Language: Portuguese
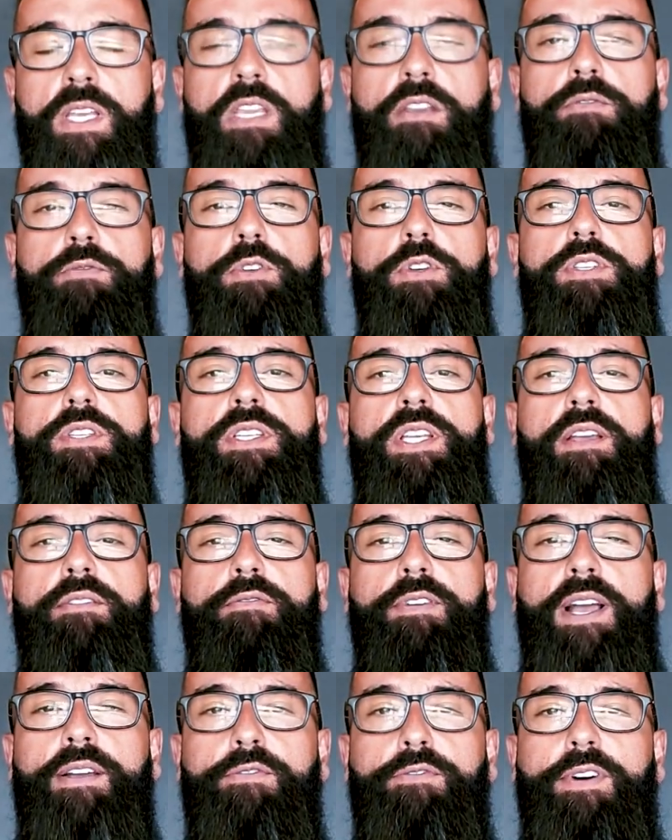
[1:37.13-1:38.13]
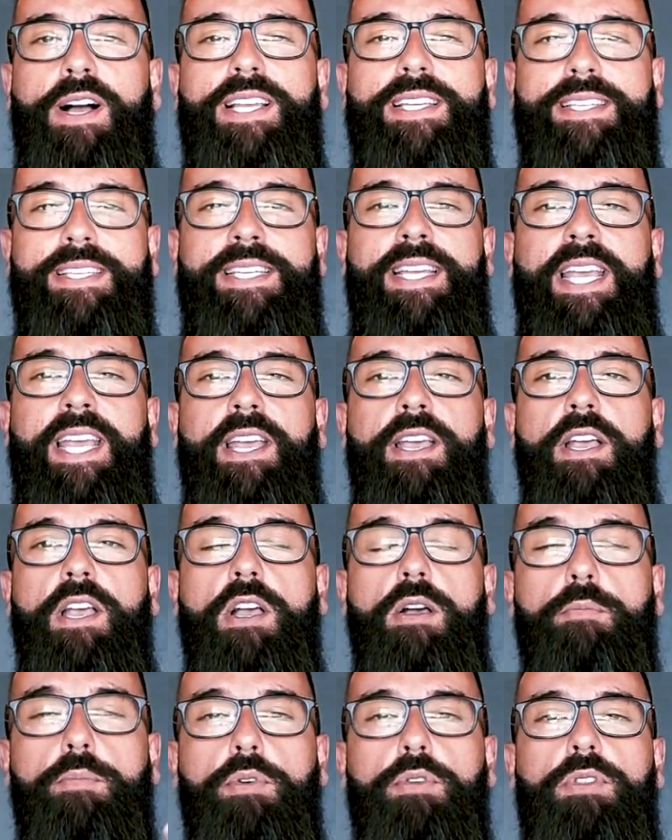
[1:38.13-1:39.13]
que você vai fazer
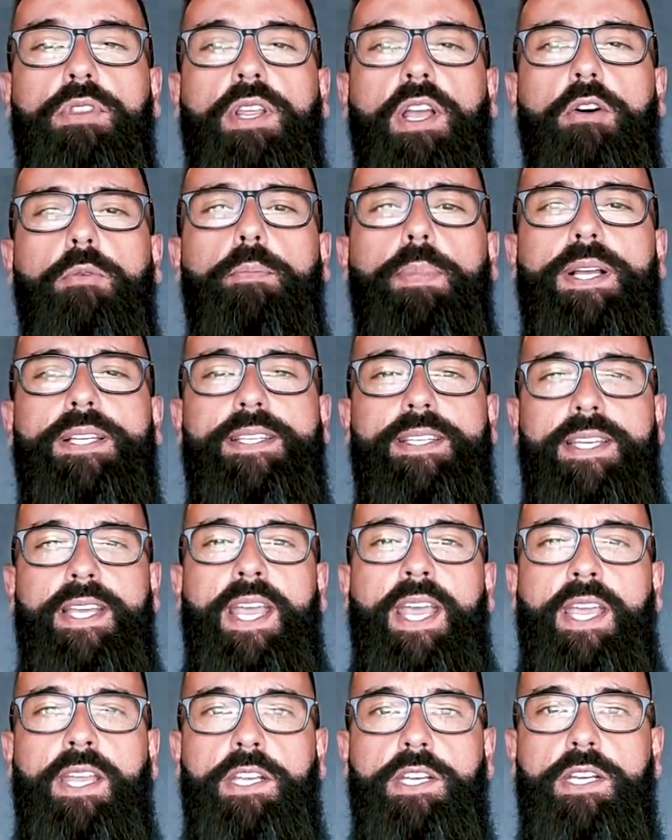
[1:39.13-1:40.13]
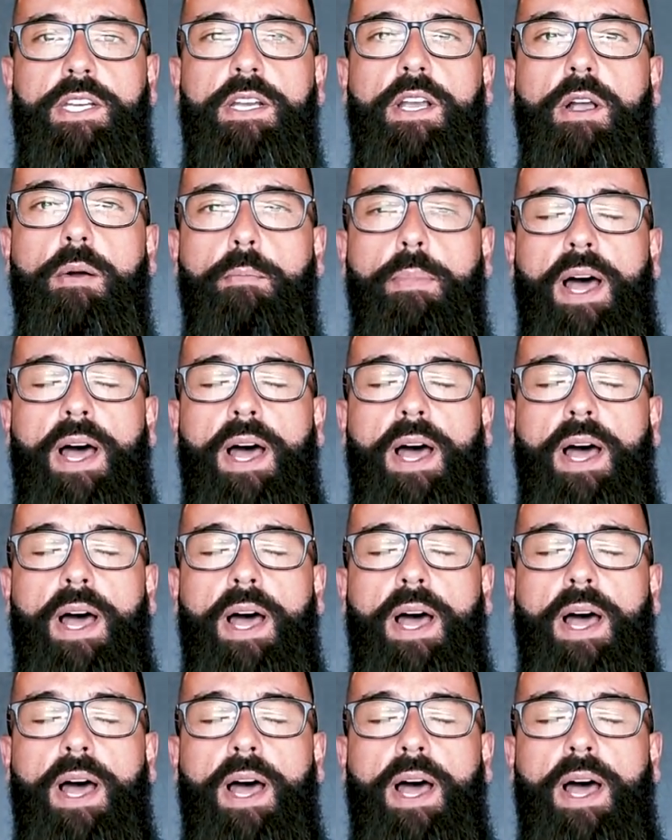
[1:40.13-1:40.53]
para o teu paciente?